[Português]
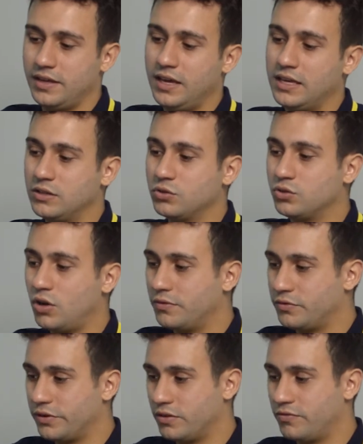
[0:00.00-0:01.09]
Esse é o
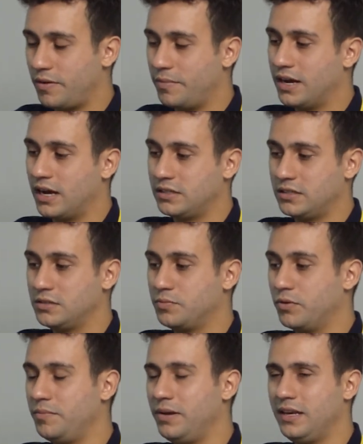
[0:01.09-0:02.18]
software que o fabricante
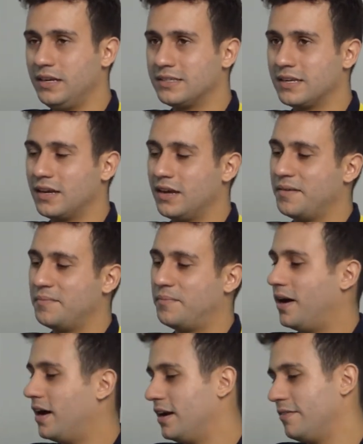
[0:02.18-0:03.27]
disponibiliza
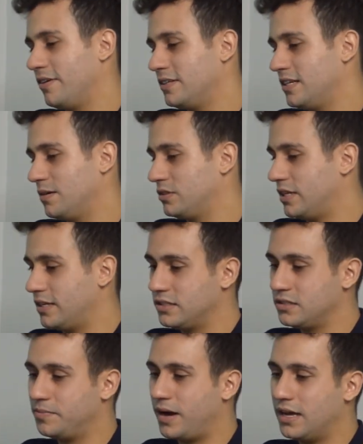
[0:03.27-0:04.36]
para fazer os
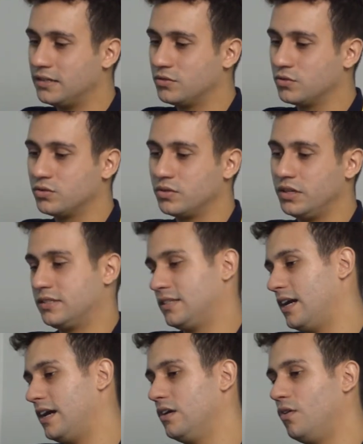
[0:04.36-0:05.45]
testes básicos,
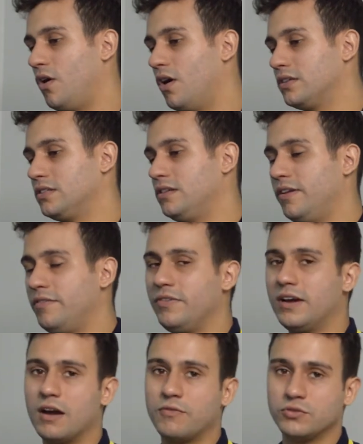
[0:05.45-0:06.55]
extrair logs e
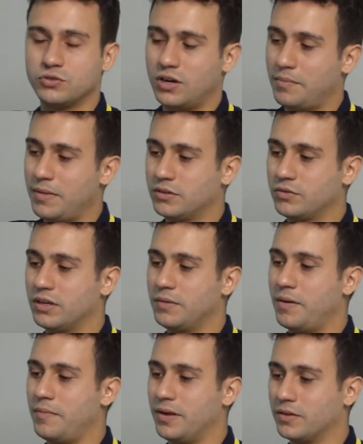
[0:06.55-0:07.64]
verificar o funcionamento do
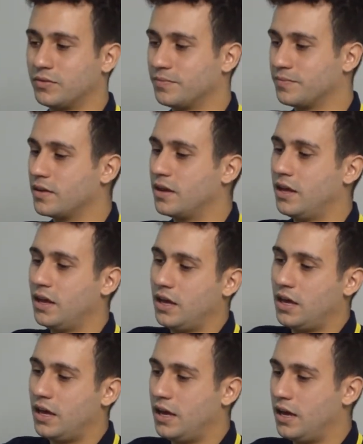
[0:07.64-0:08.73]
equipamento.
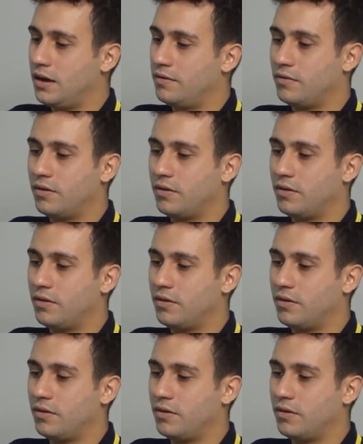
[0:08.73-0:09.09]
É,